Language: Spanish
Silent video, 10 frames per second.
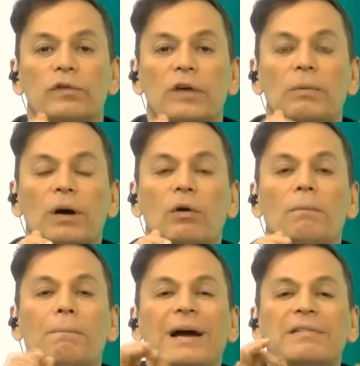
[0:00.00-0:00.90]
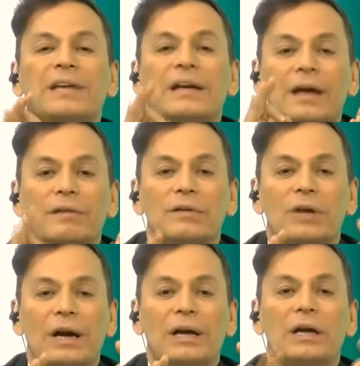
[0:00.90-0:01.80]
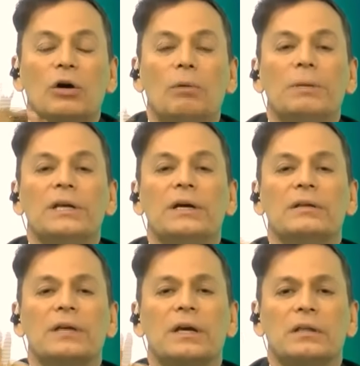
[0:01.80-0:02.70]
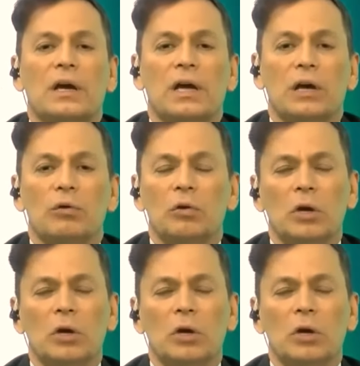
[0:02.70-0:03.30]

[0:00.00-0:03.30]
se arman con bases nacionales y con brillantes extranjeros.